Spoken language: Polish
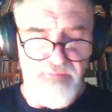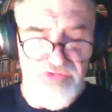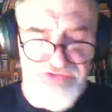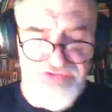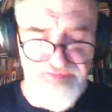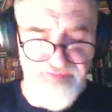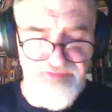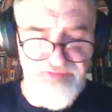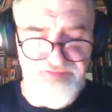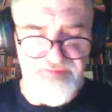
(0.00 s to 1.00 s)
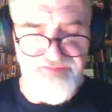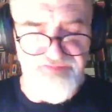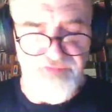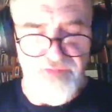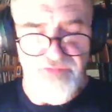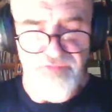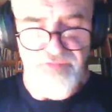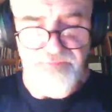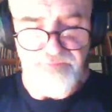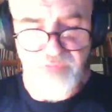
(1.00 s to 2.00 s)
Mężczyzna w jasnym stroju
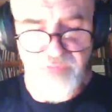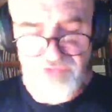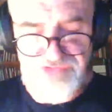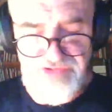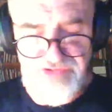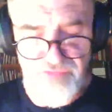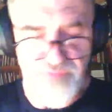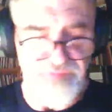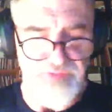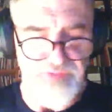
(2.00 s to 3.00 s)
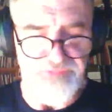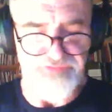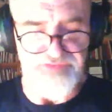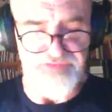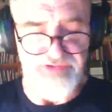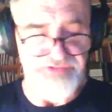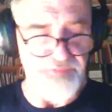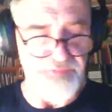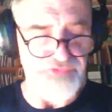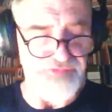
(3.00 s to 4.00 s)
podszedł, by mnie przywitać,
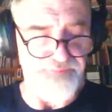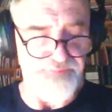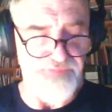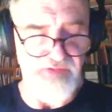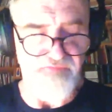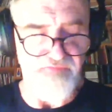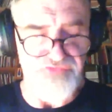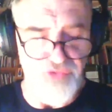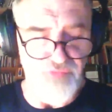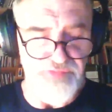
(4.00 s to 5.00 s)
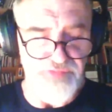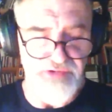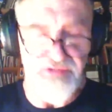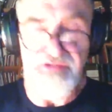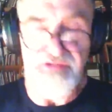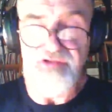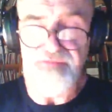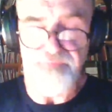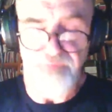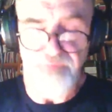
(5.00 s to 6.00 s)
po czym wziął mnie i
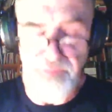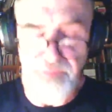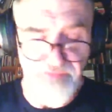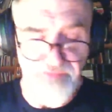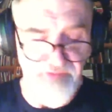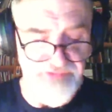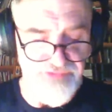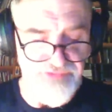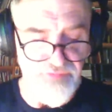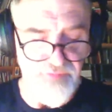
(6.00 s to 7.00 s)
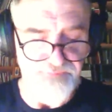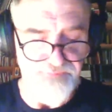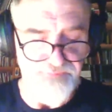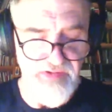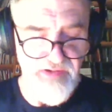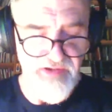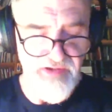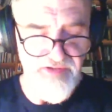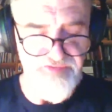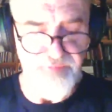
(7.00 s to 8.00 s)
poprowadził.
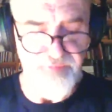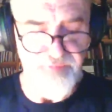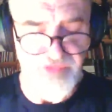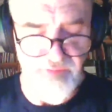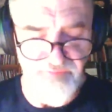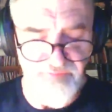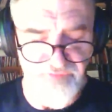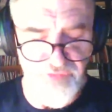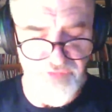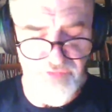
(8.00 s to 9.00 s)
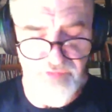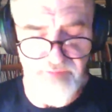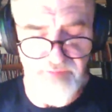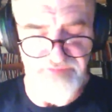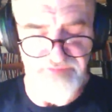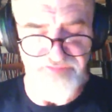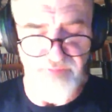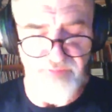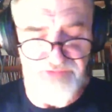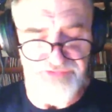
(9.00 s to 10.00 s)
Spojrzałem w dół, aby
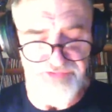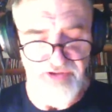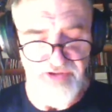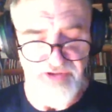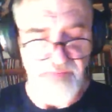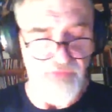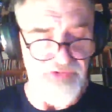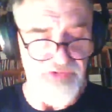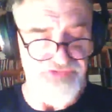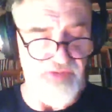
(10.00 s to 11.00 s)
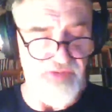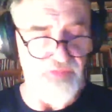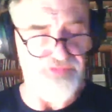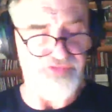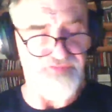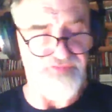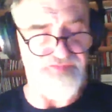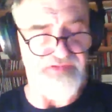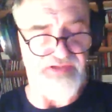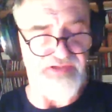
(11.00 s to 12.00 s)
zobaczyć moje ciało
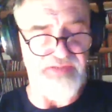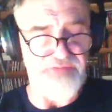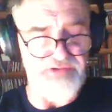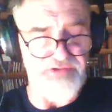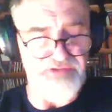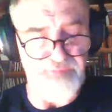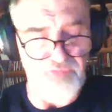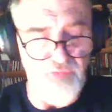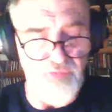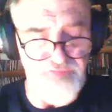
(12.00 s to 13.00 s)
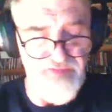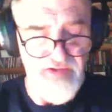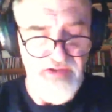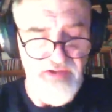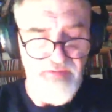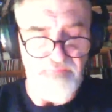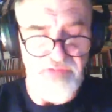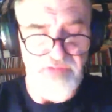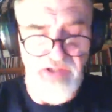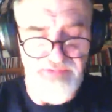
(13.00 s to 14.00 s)
leżące na kamiennej podłodze,
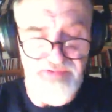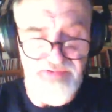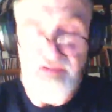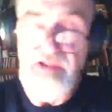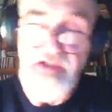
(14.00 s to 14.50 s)
blade